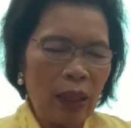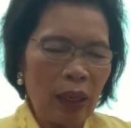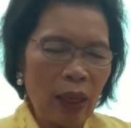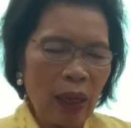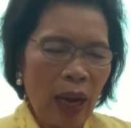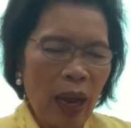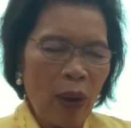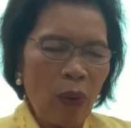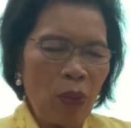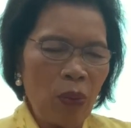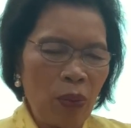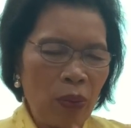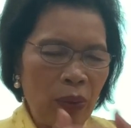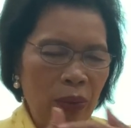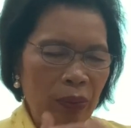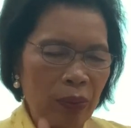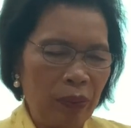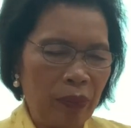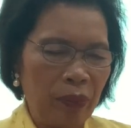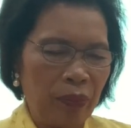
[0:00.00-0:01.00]
เรา
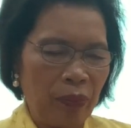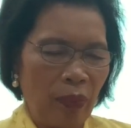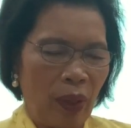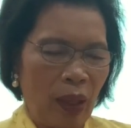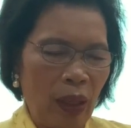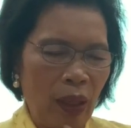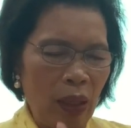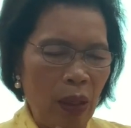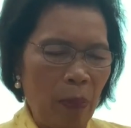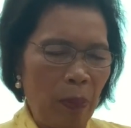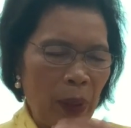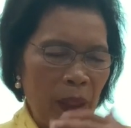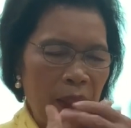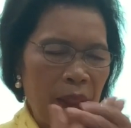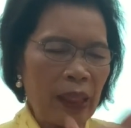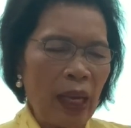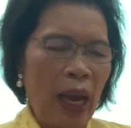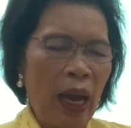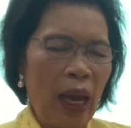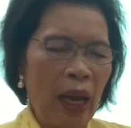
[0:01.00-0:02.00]
คือพระ
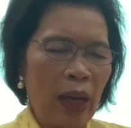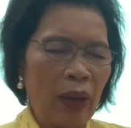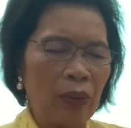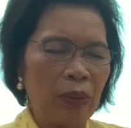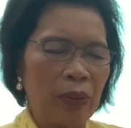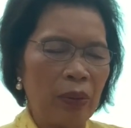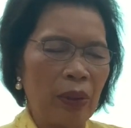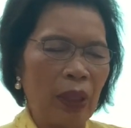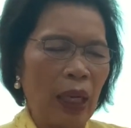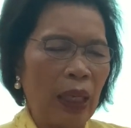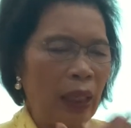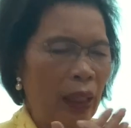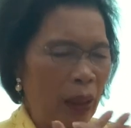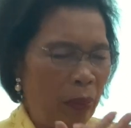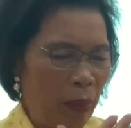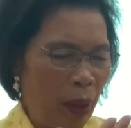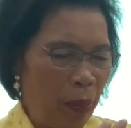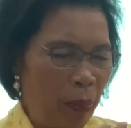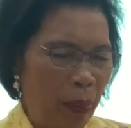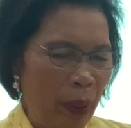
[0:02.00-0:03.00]
เจ้าอันนี้
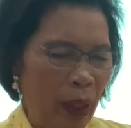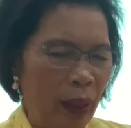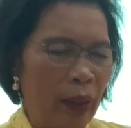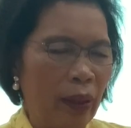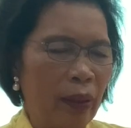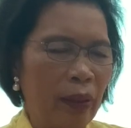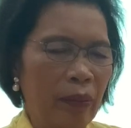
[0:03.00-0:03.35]
ไม่ผิด